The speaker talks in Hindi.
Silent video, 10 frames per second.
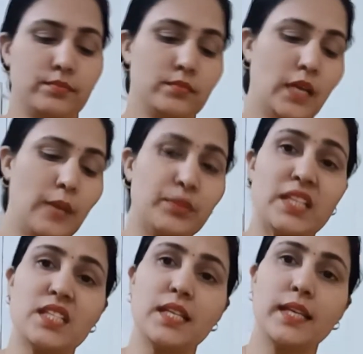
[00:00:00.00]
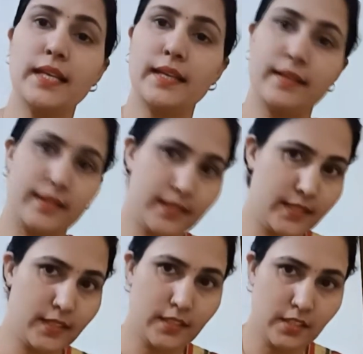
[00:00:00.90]
आप दस दिन ही लगा के
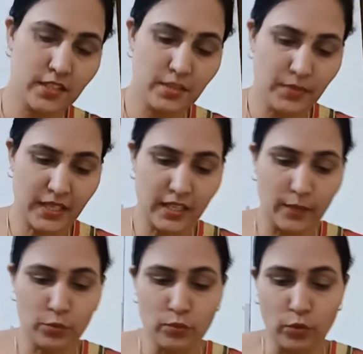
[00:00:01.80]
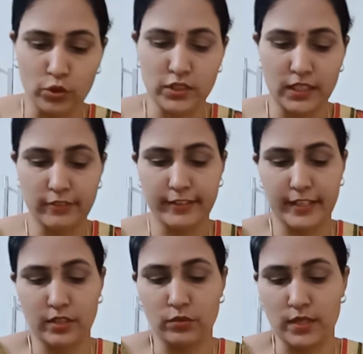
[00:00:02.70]
देखिए दस दिन में ही आपको बहुत ज़्यादा
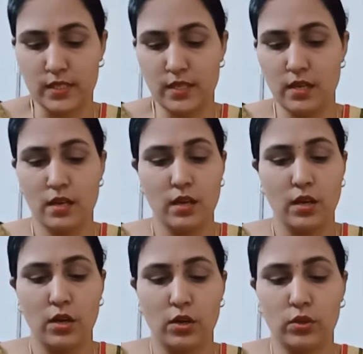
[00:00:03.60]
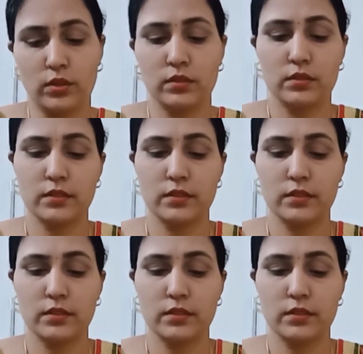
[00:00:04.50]
फ़ायदा होगा इसका और